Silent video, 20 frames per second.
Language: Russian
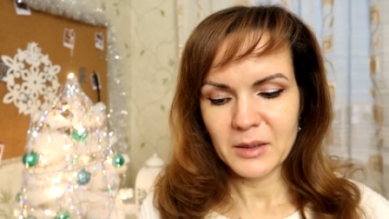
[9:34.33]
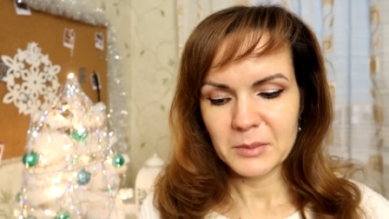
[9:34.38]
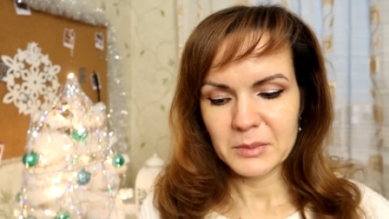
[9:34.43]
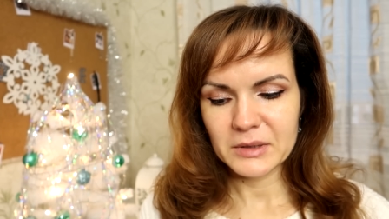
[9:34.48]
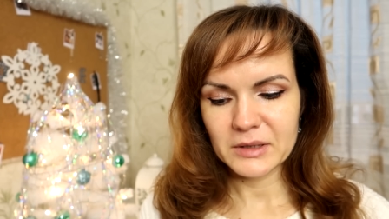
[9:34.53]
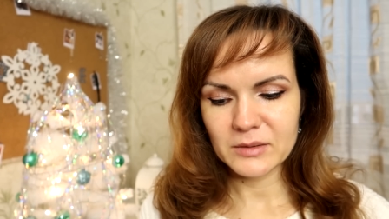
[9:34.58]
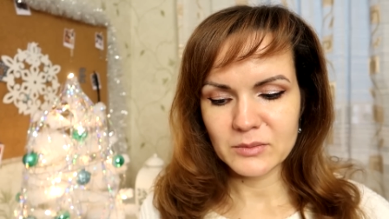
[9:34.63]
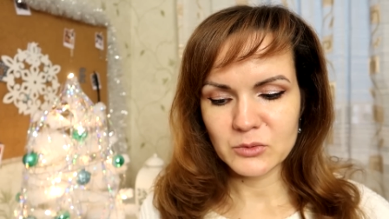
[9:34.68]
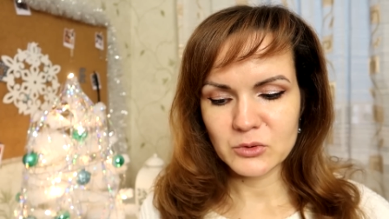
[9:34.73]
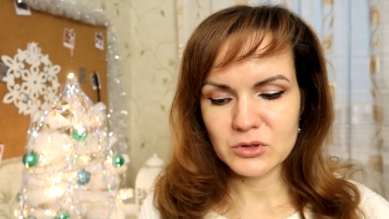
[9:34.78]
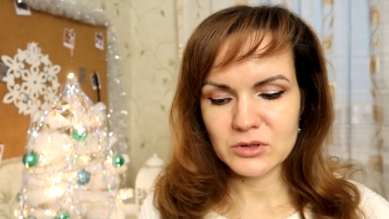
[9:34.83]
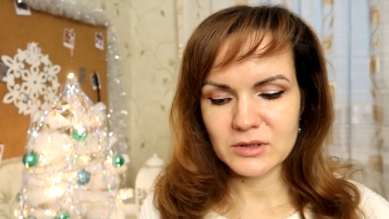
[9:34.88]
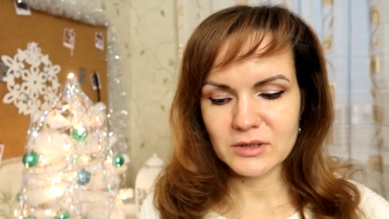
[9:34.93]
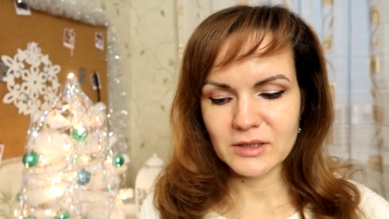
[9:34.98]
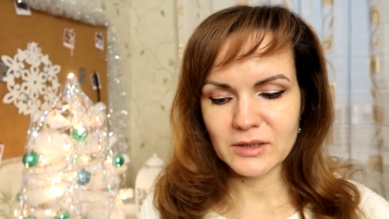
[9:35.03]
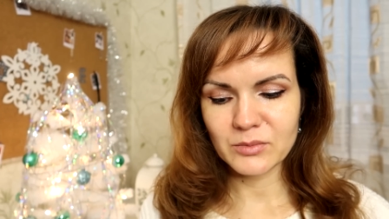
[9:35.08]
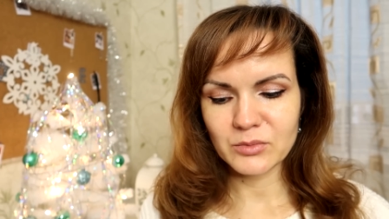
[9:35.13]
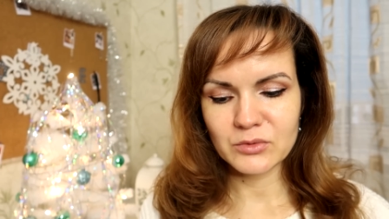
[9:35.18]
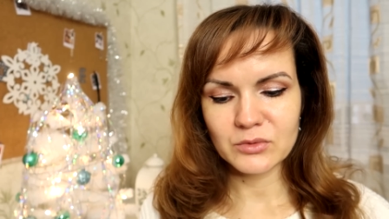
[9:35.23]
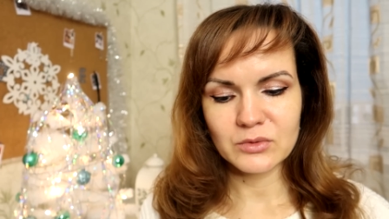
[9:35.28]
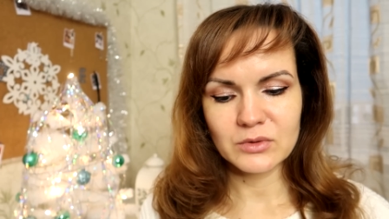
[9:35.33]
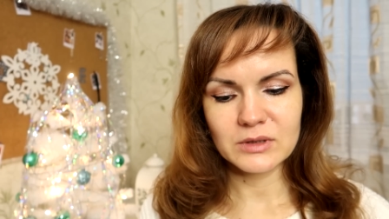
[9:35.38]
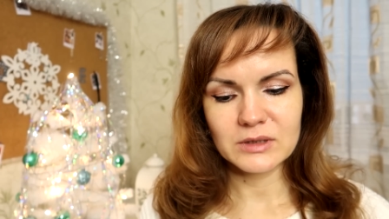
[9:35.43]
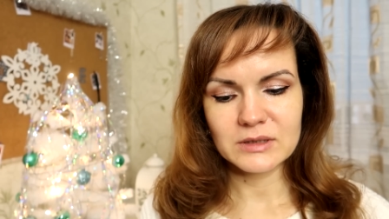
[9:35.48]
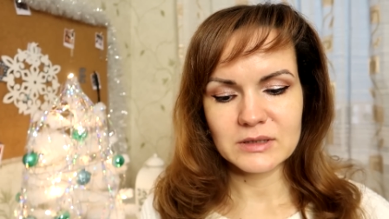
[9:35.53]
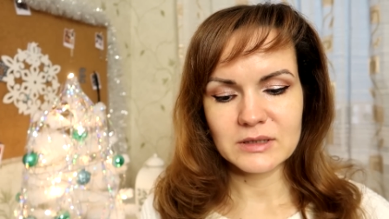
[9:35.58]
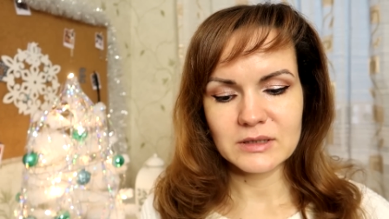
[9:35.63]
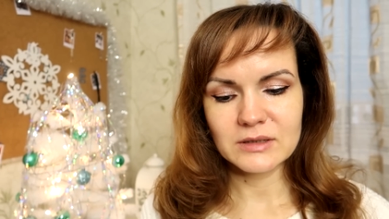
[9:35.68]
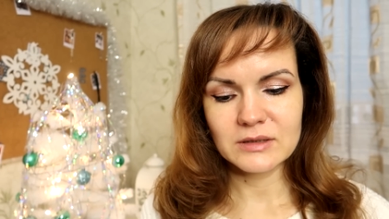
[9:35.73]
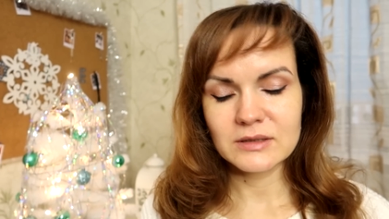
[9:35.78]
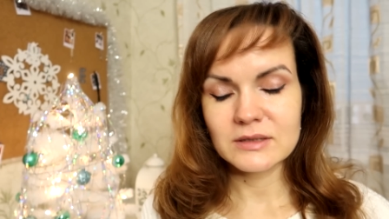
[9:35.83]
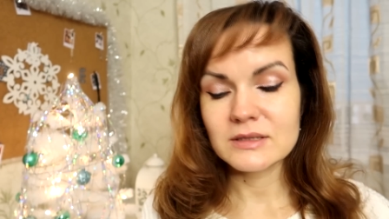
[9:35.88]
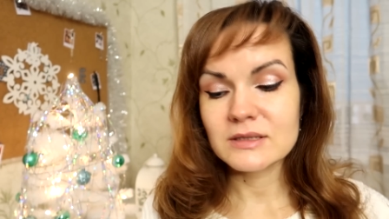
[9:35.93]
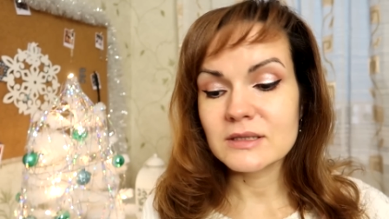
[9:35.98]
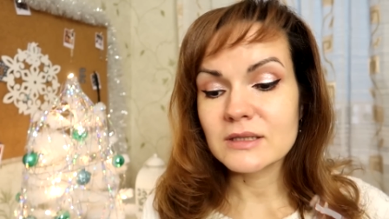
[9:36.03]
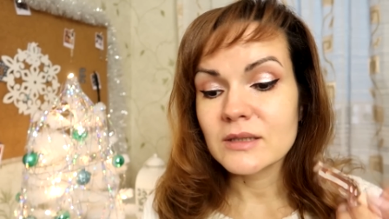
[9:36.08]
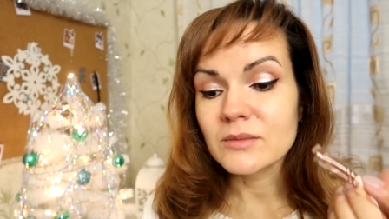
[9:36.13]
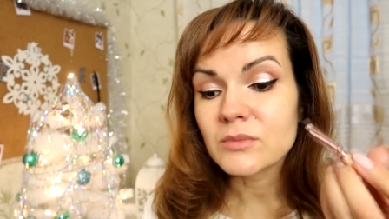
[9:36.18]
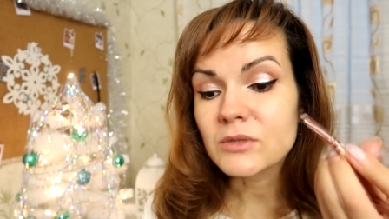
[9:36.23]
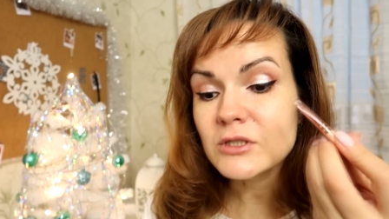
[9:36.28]
Потому что я буду их делать
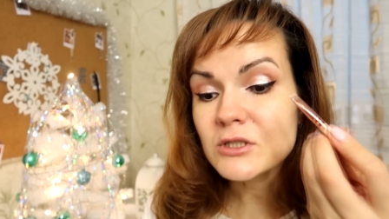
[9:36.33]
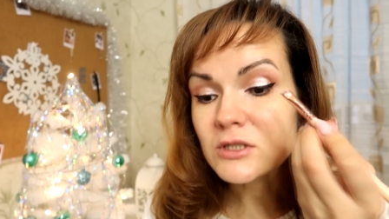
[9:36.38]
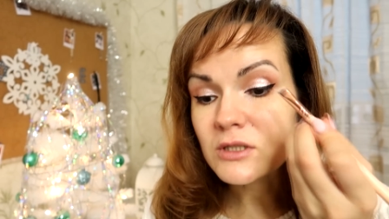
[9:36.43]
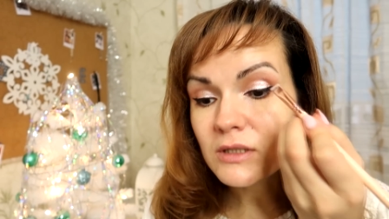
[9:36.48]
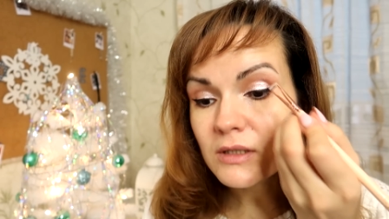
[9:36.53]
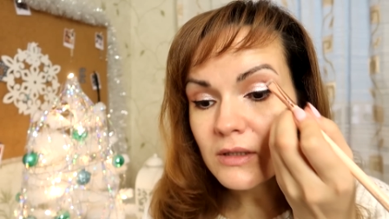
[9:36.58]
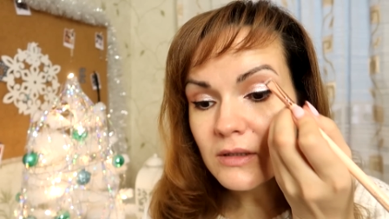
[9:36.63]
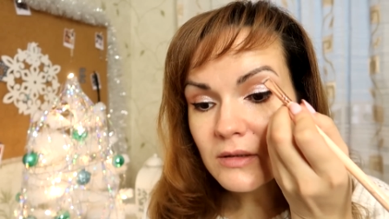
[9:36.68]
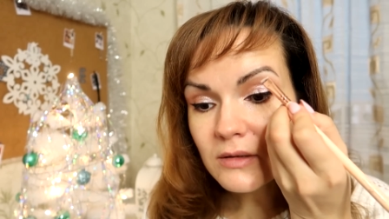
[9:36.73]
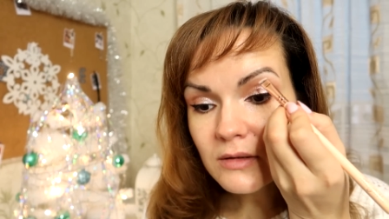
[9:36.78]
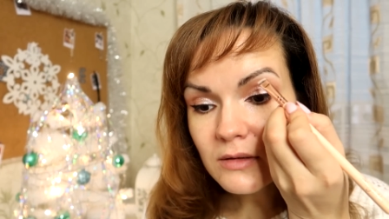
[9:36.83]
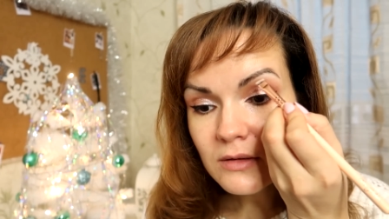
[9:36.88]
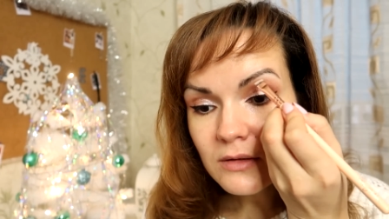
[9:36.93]
теми же